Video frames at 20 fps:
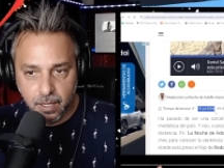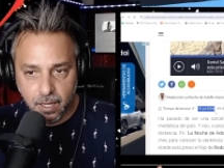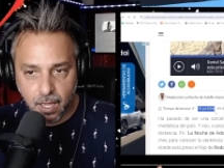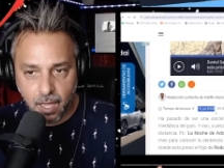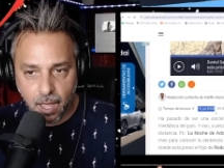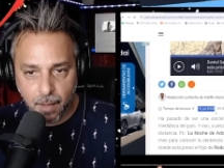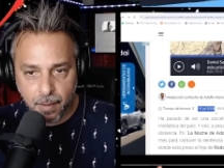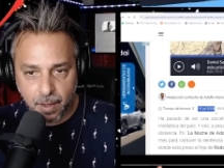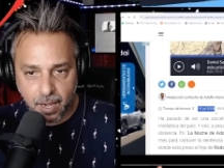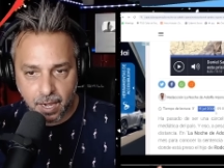
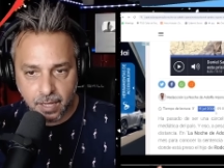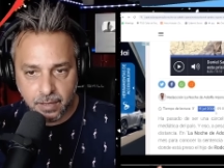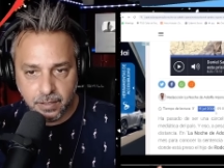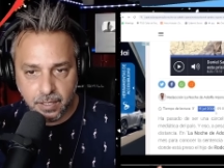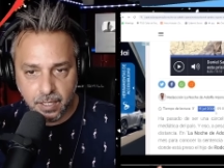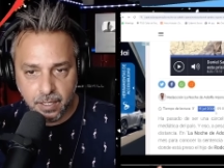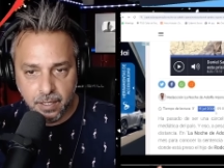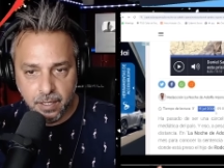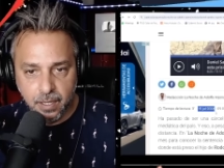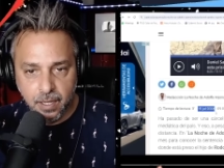
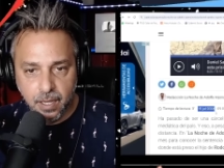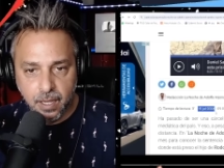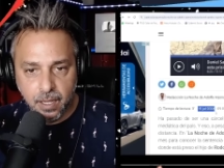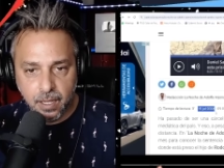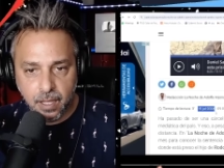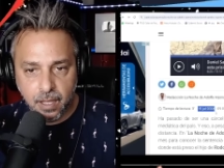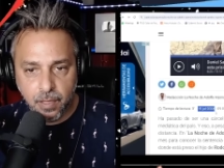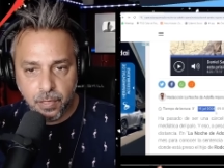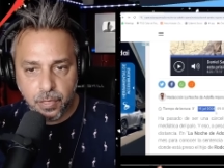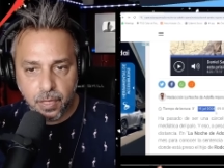Aberrante.
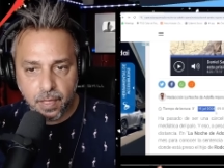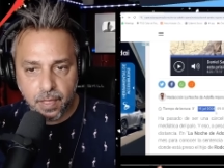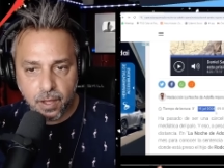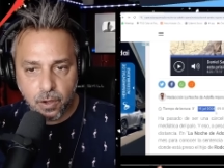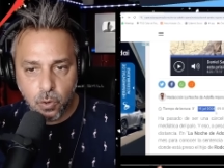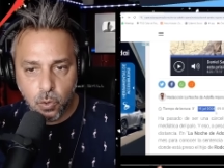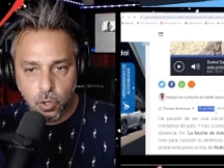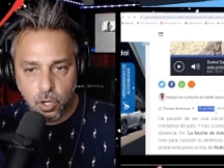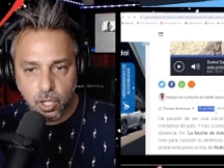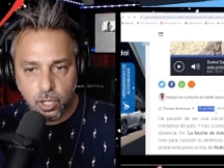15 de
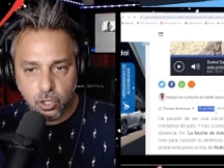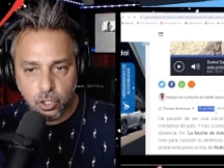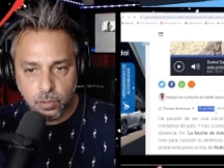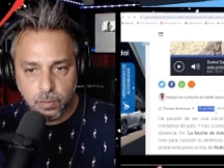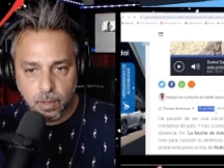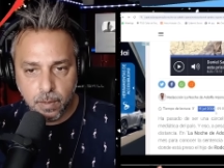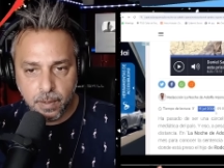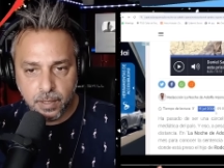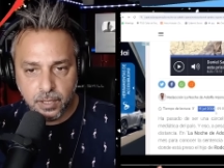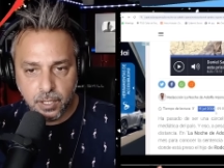julio del
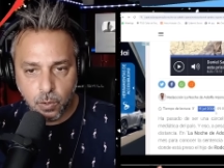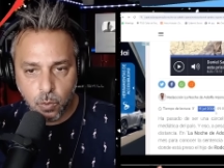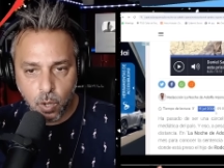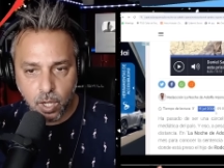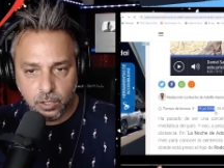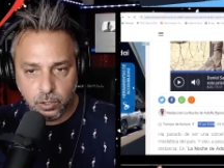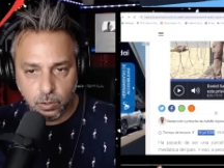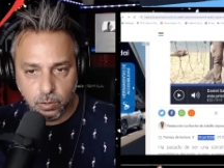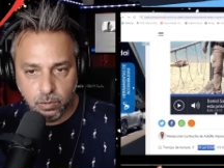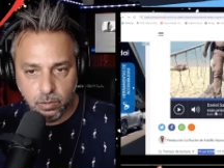
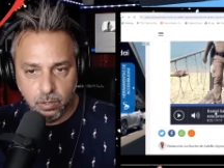2024.